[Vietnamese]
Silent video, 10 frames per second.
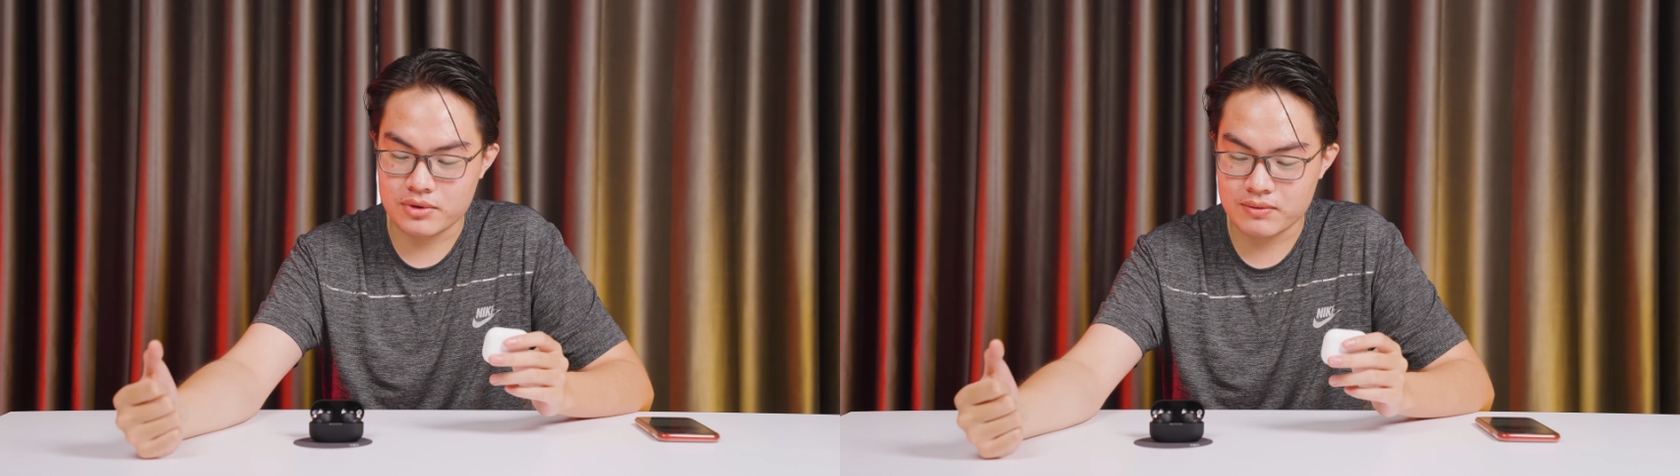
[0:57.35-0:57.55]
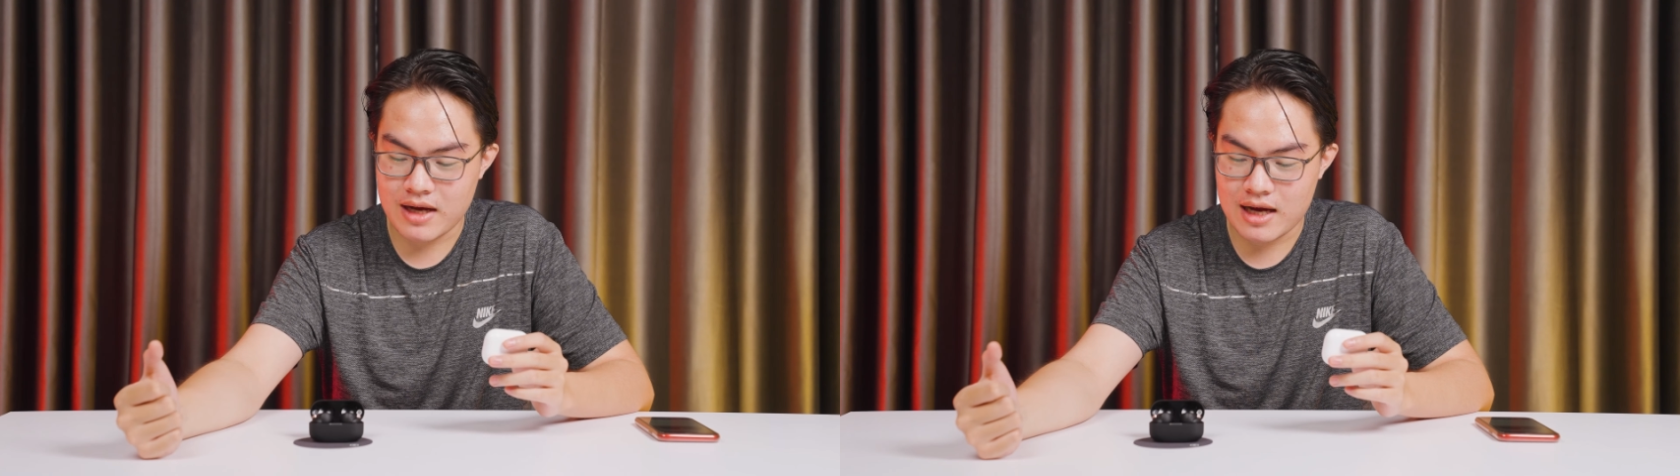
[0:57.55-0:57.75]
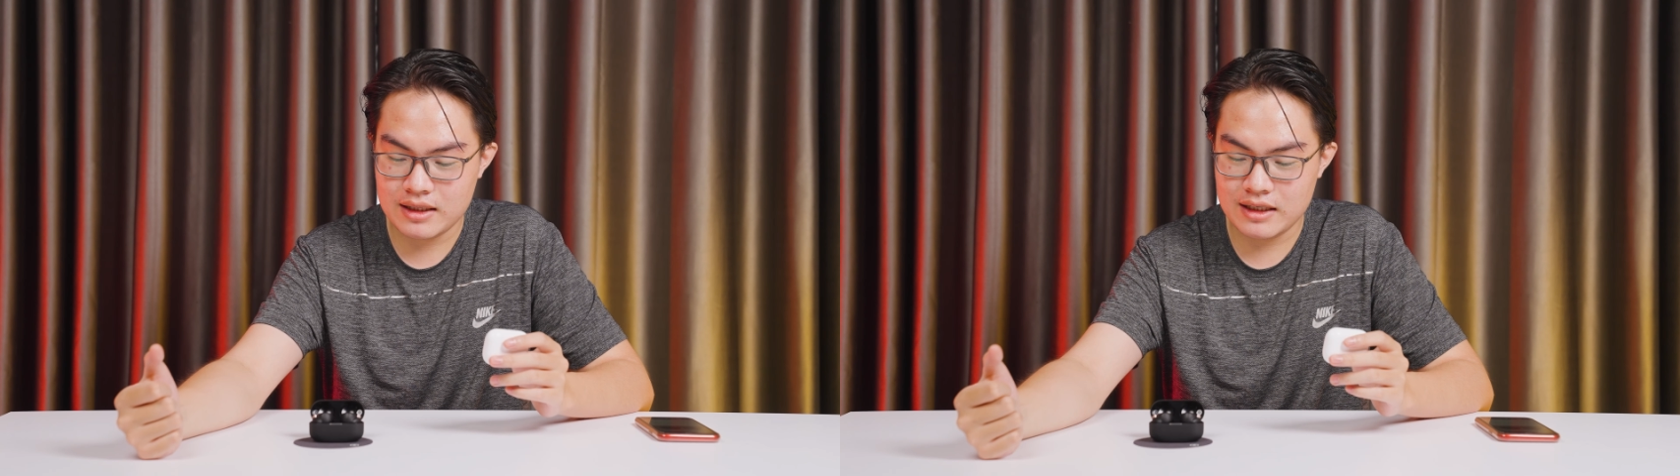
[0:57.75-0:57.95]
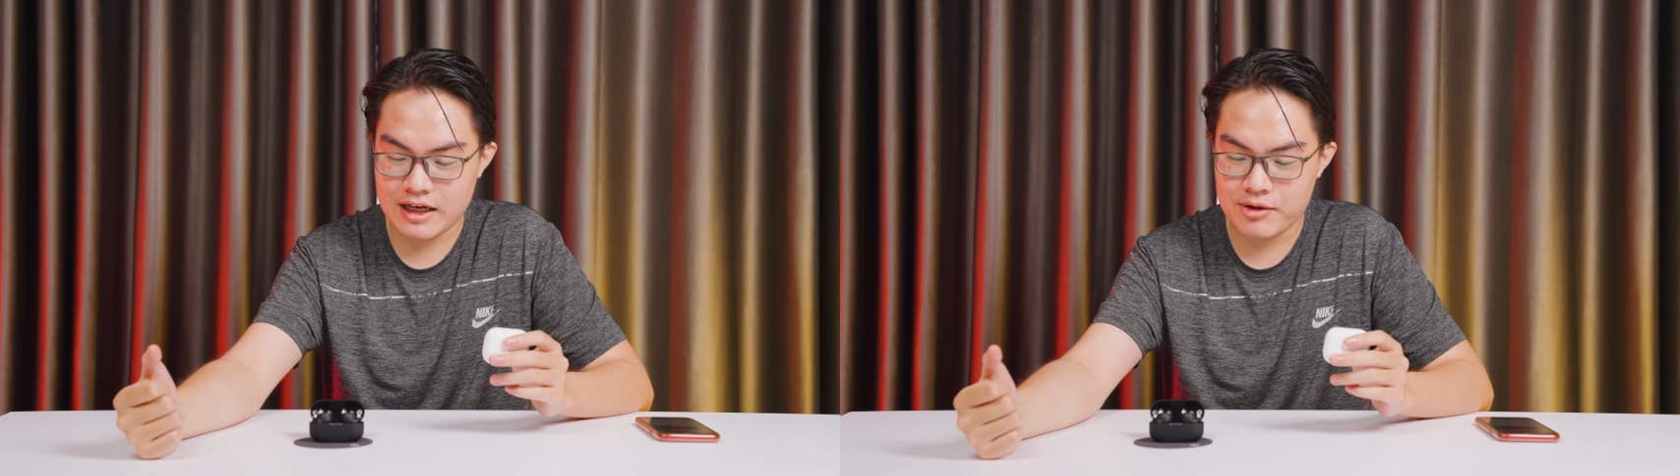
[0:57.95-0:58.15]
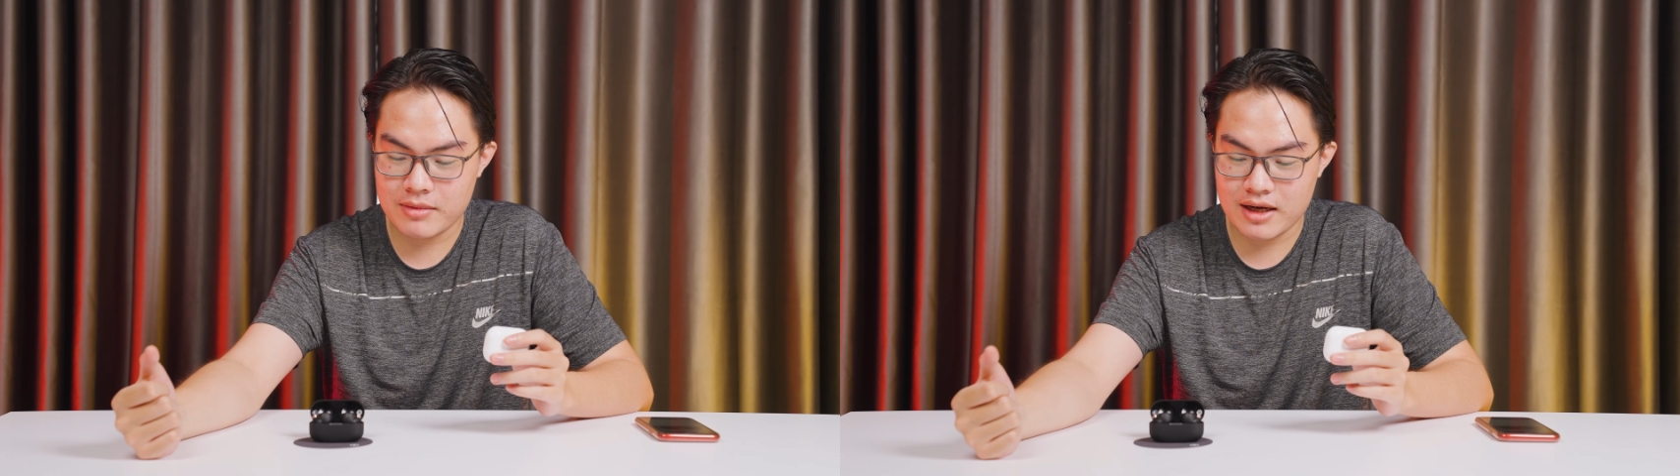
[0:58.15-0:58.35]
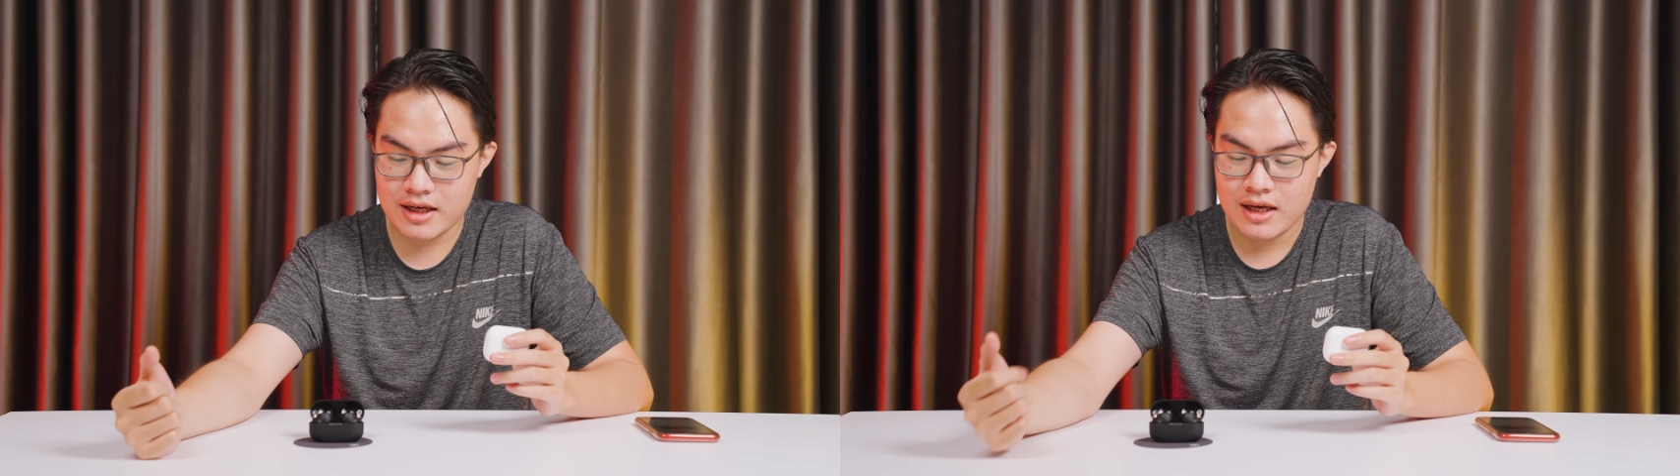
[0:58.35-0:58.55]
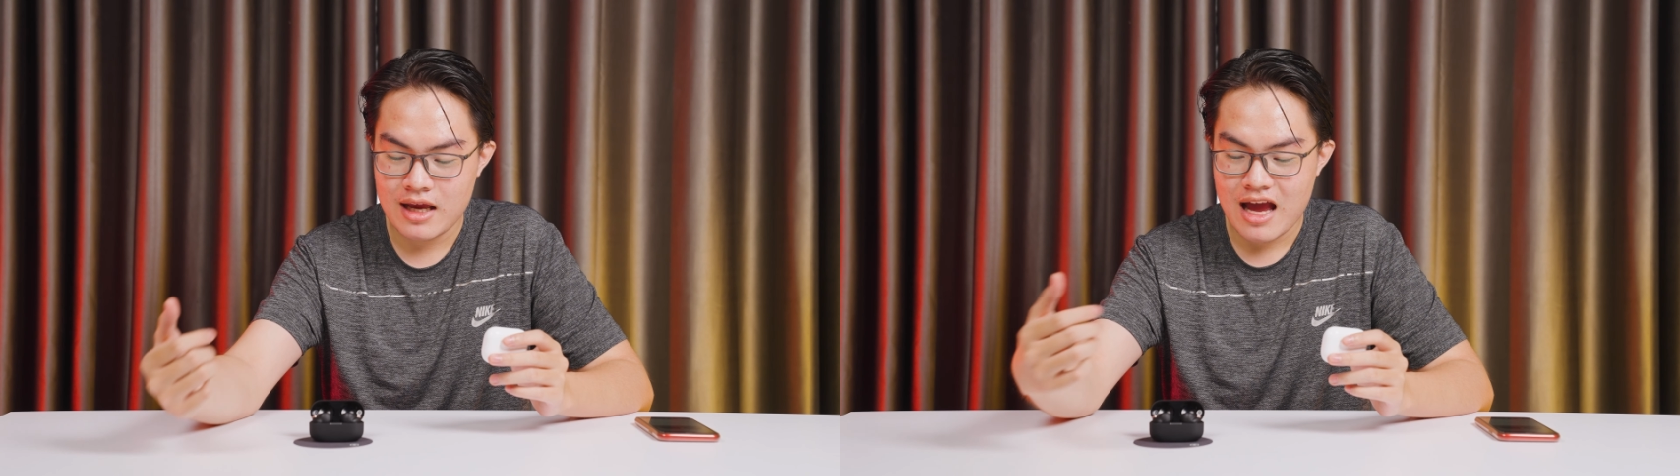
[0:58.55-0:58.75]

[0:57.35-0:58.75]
của chúng ta thì ngày hôm nay